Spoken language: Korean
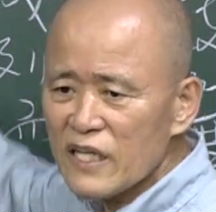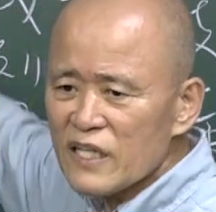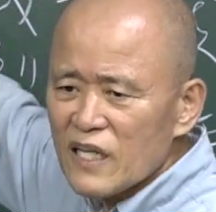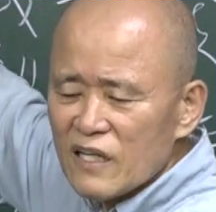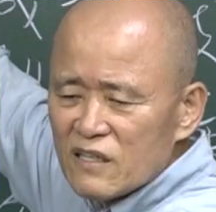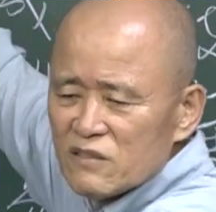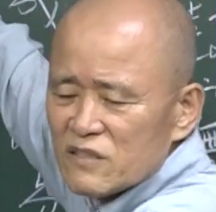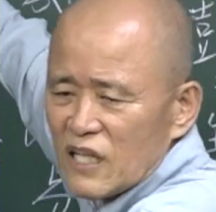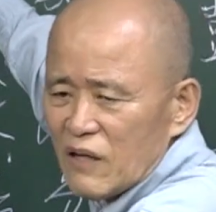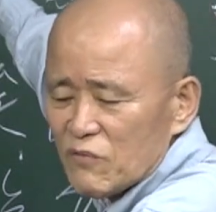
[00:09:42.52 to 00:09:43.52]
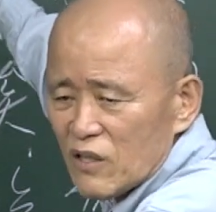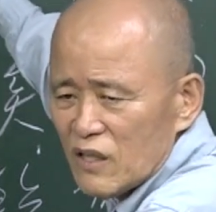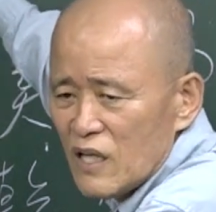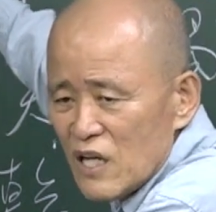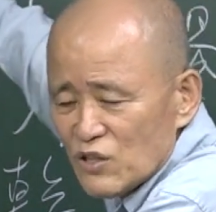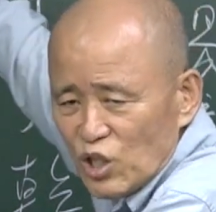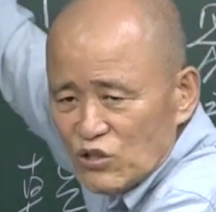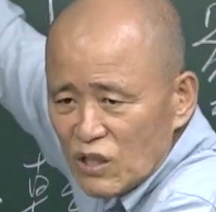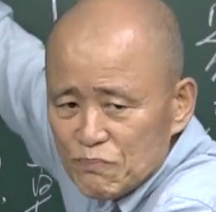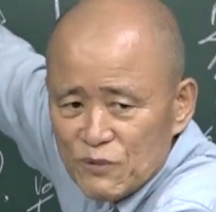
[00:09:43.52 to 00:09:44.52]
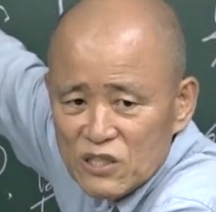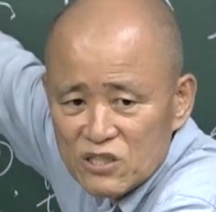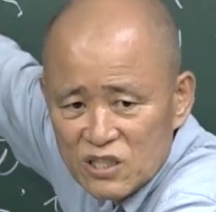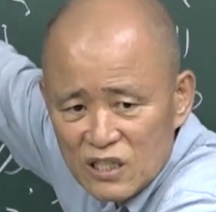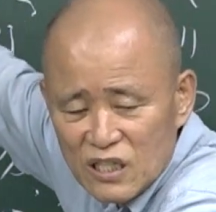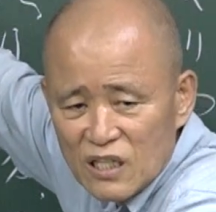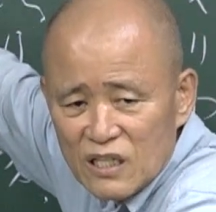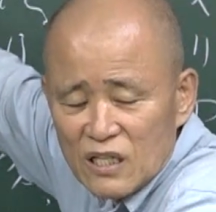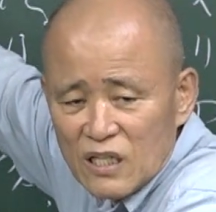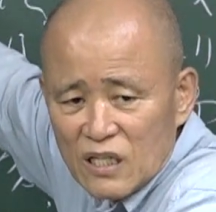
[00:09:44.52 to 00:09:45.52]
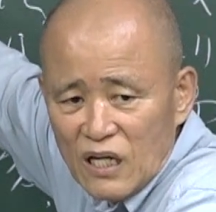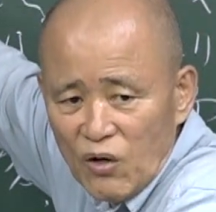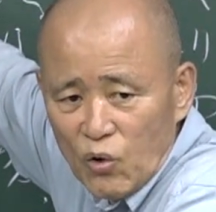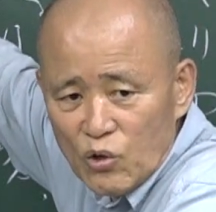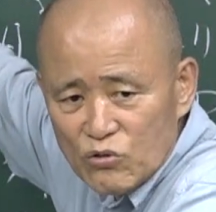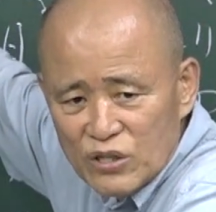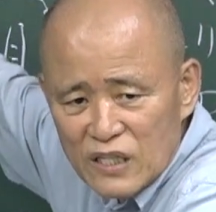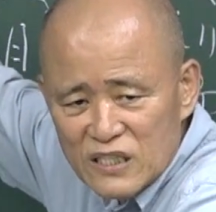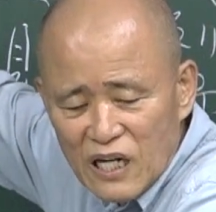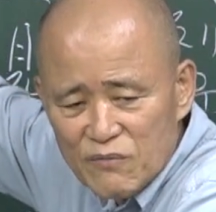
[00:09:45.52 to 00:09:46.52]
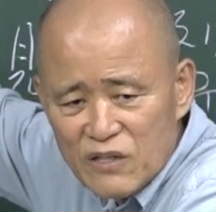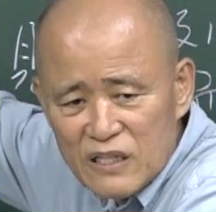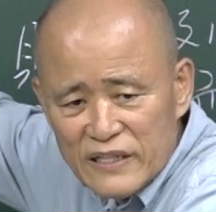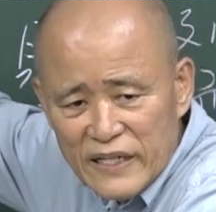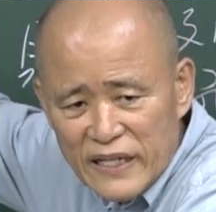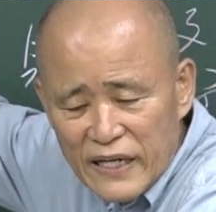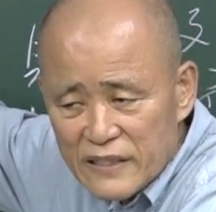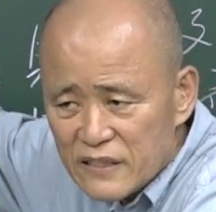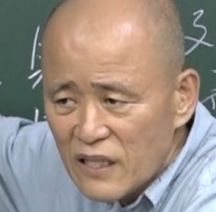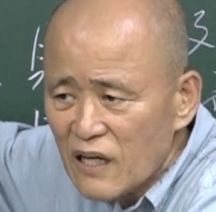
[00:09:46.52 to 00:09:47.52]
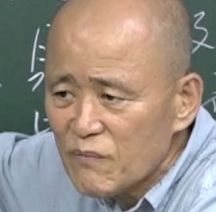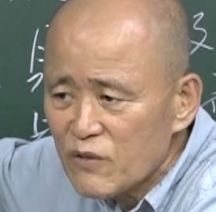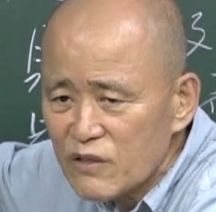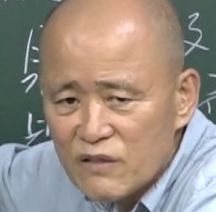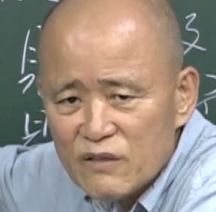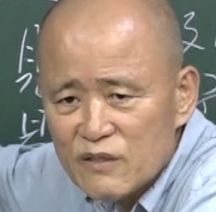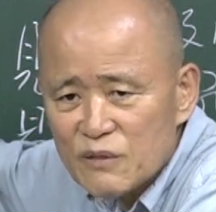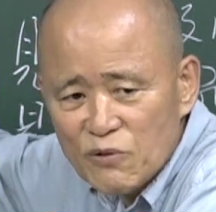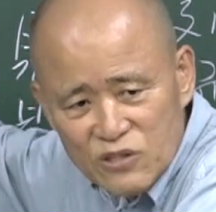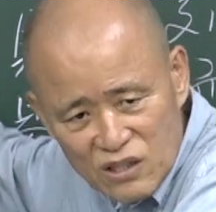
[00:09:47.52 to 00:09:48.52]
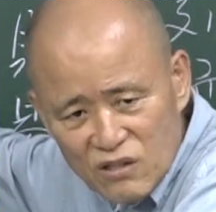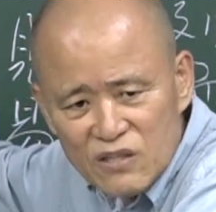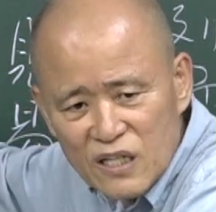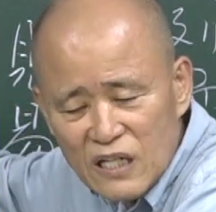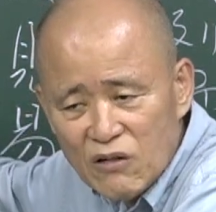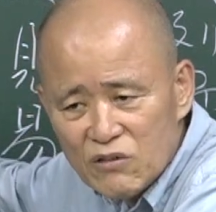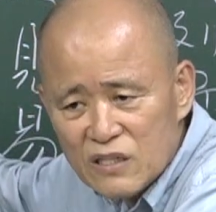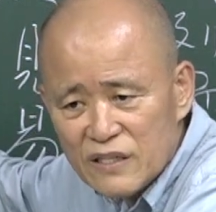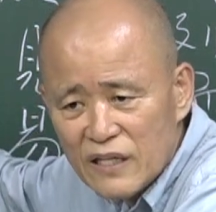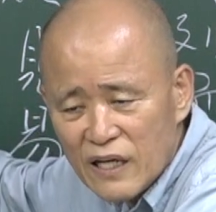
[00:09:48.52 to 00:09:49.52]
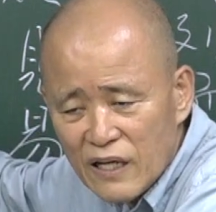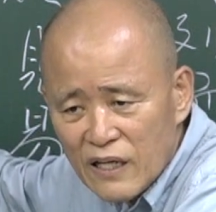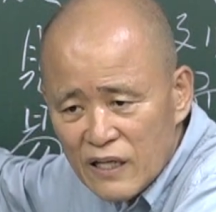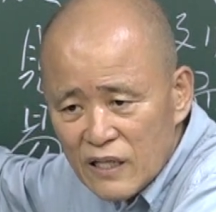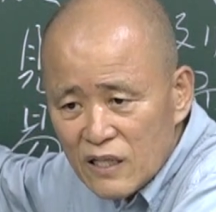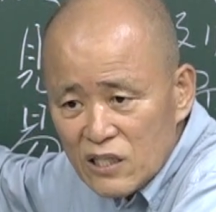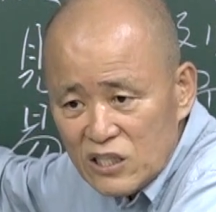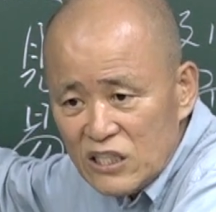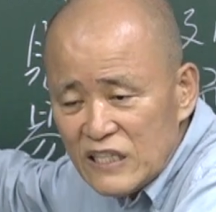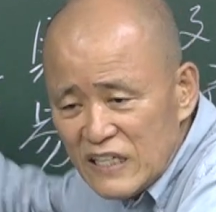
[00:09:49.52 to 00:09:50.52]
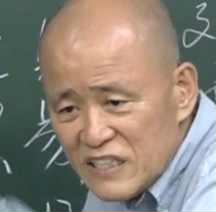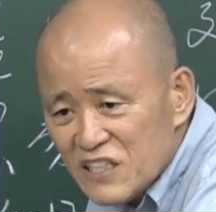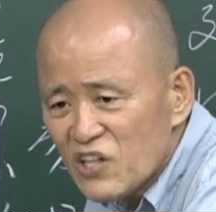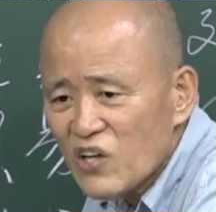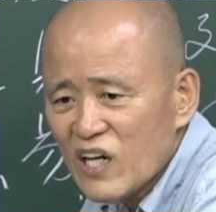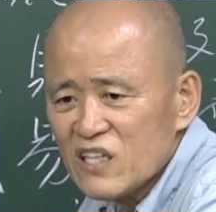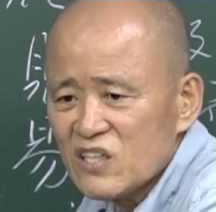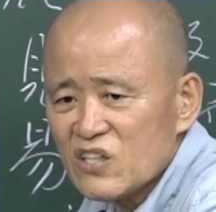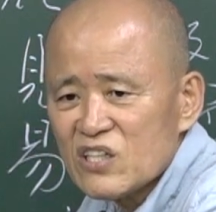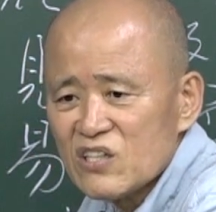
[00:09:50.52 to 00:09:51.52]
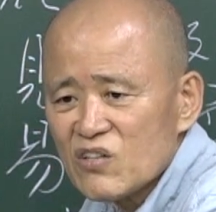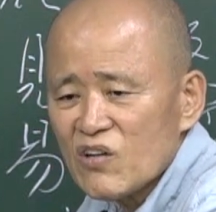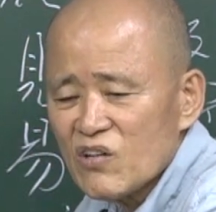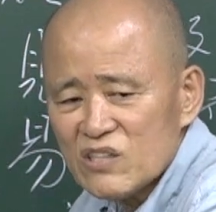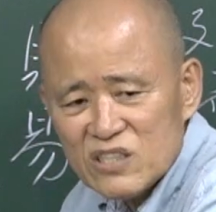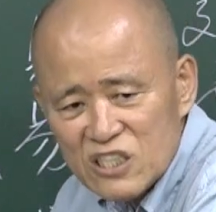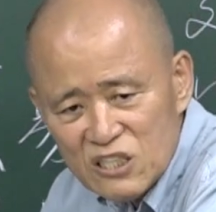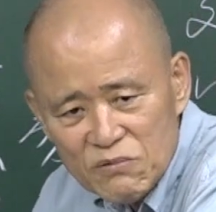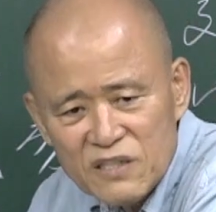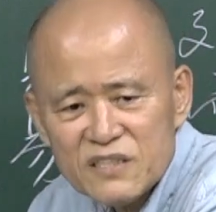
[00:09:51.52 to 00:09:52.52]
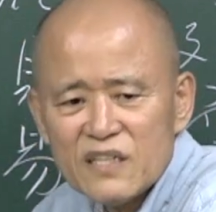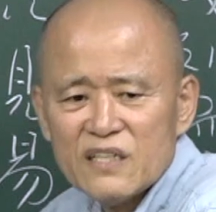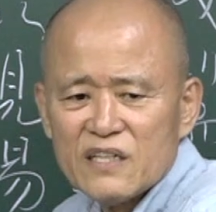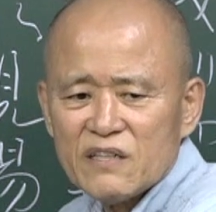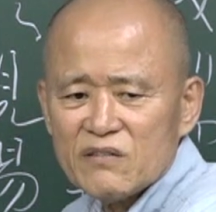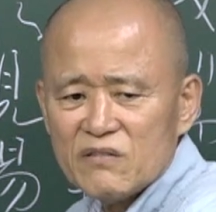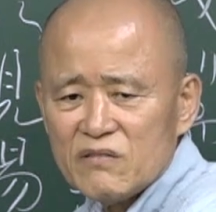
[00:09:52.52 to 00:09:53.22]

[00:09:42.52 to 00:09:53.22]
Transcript: 얘기하던 사람들은 최소한 BC 어? 5, 6세기 사람들인데 이 사람들이 벌써 이런 얘기를 하고 있는데 이게 리얼하게 느끼는 거는 21세기예요.